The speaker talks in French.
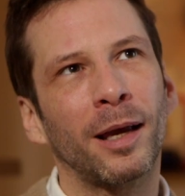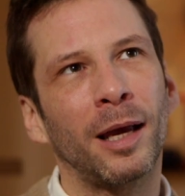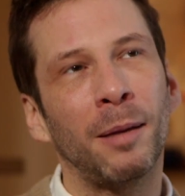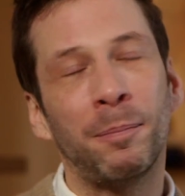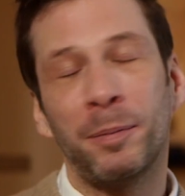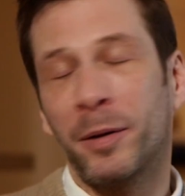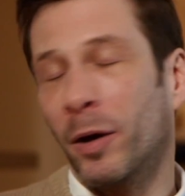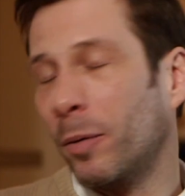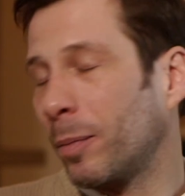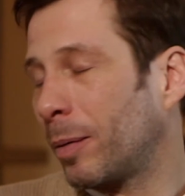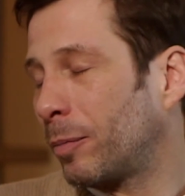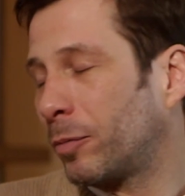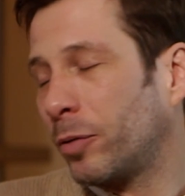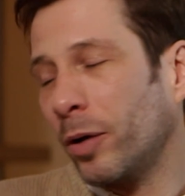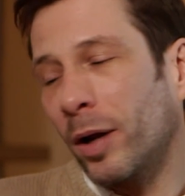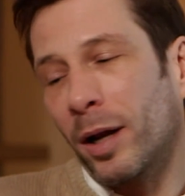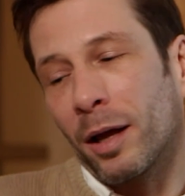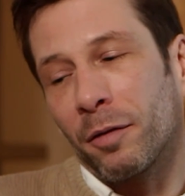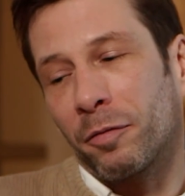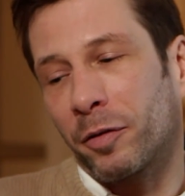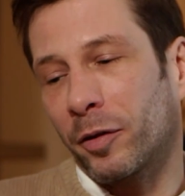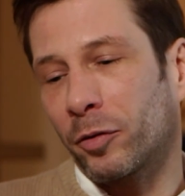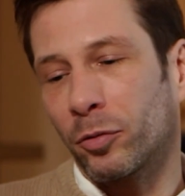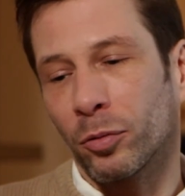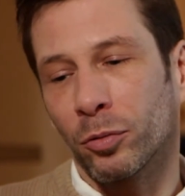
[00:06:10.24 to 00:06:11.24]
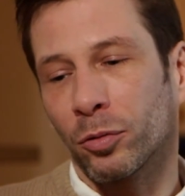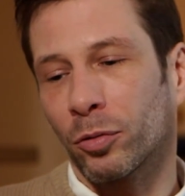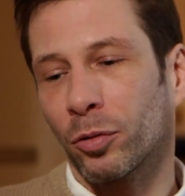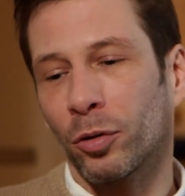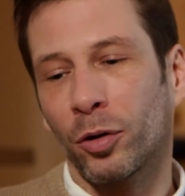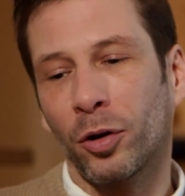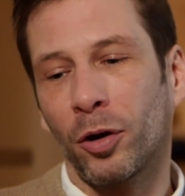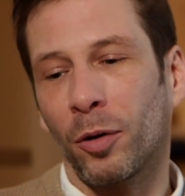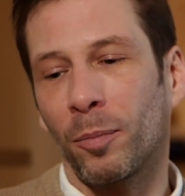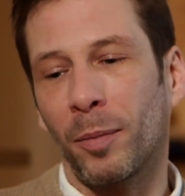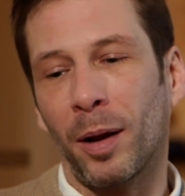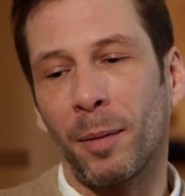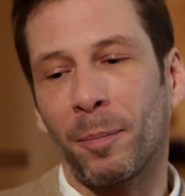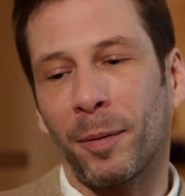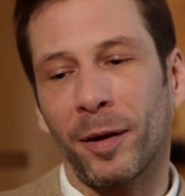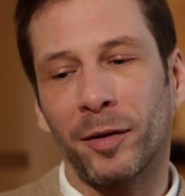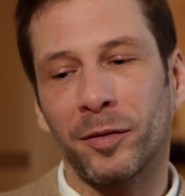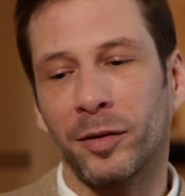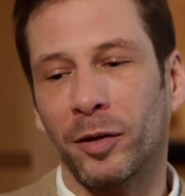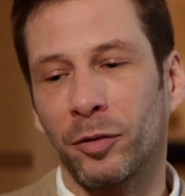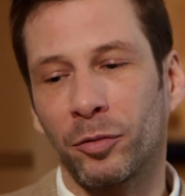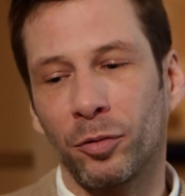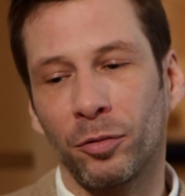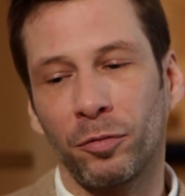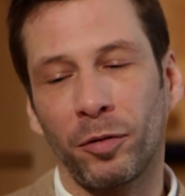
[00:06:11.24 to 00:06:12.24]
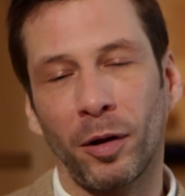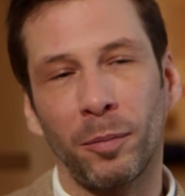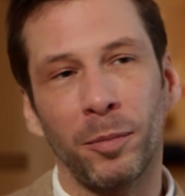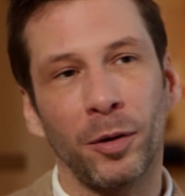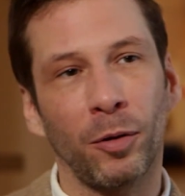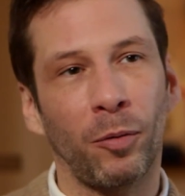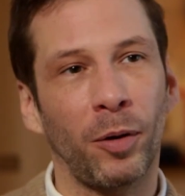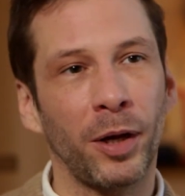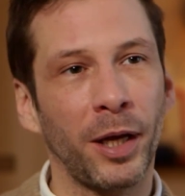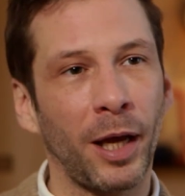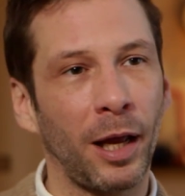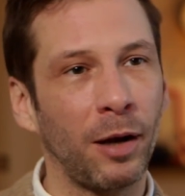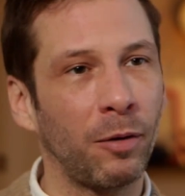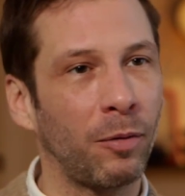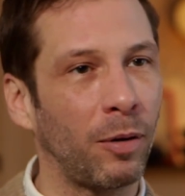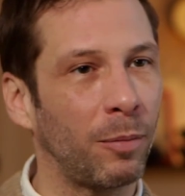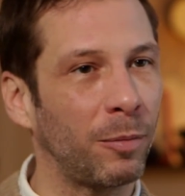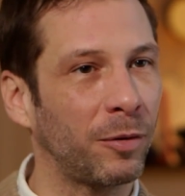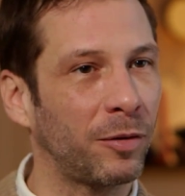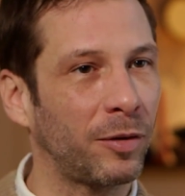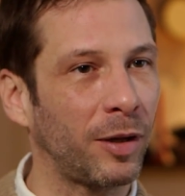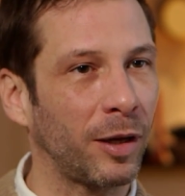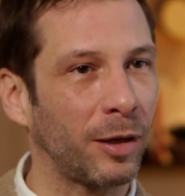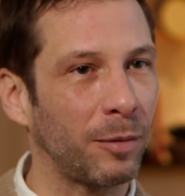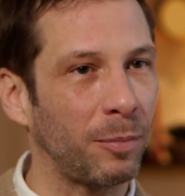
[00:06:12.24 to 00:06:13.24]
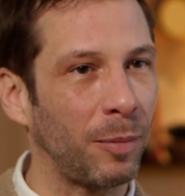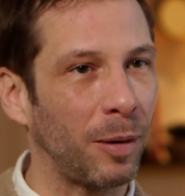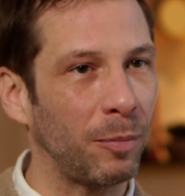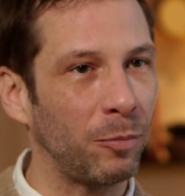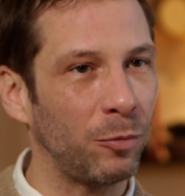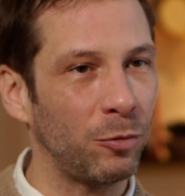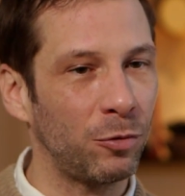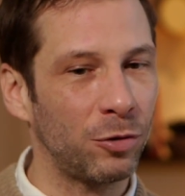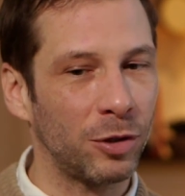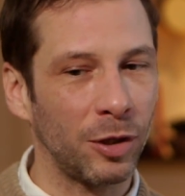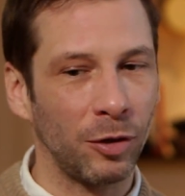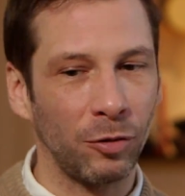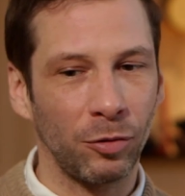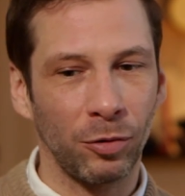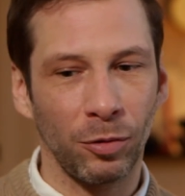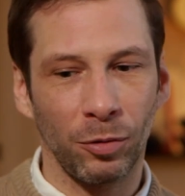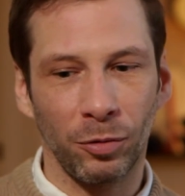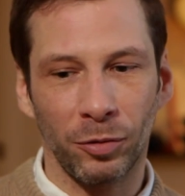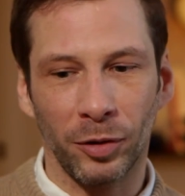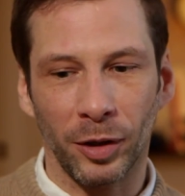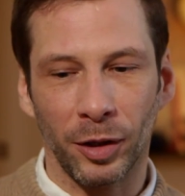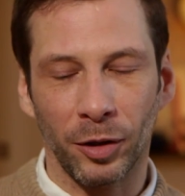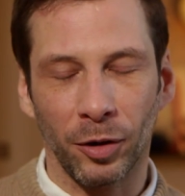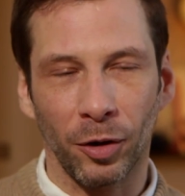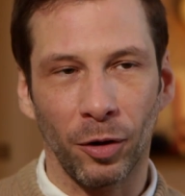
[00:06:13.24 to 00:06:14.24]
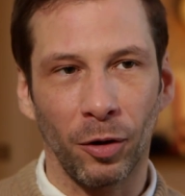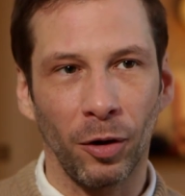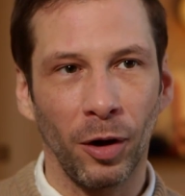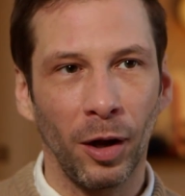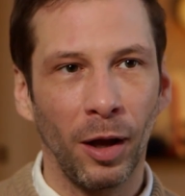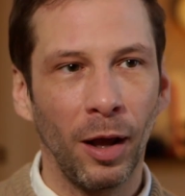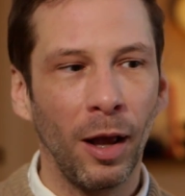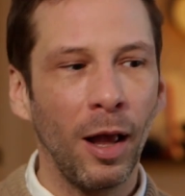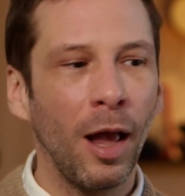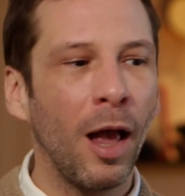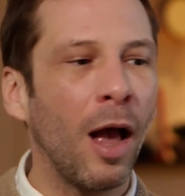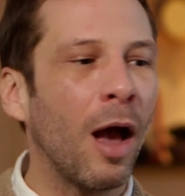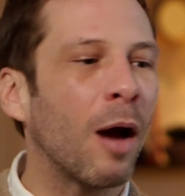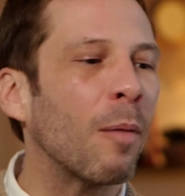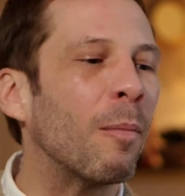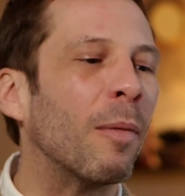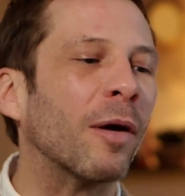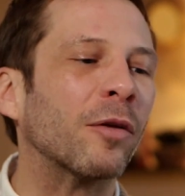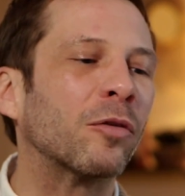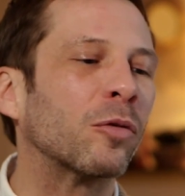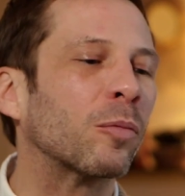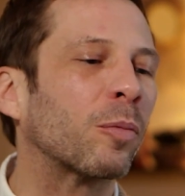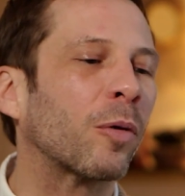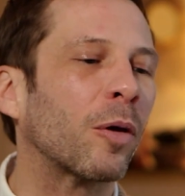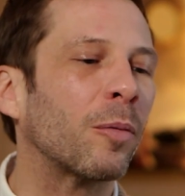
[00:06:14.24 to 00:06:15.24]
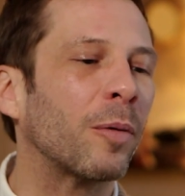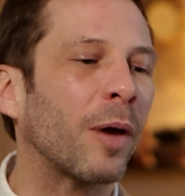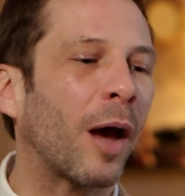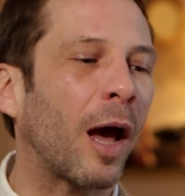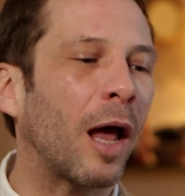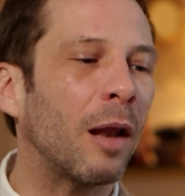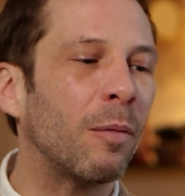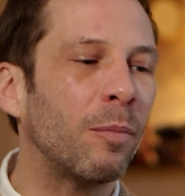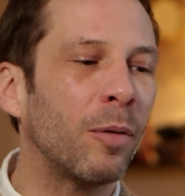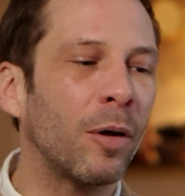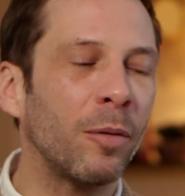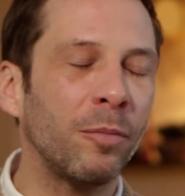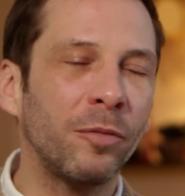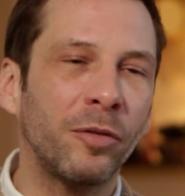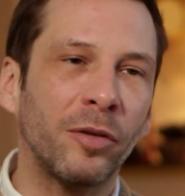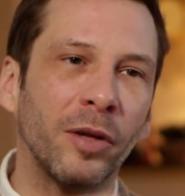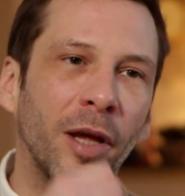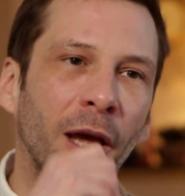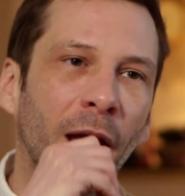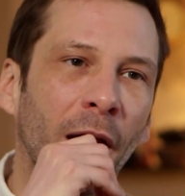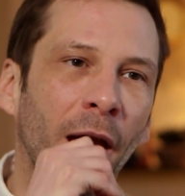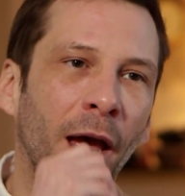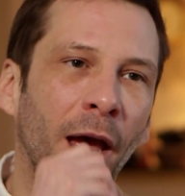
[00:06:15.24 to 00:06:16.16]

Et puis en même temps, elle a fait son truc comme la princesse d'une famille royale, quoi. ça qui m'amuse chez eux, c'est que bah, son premier album, c'est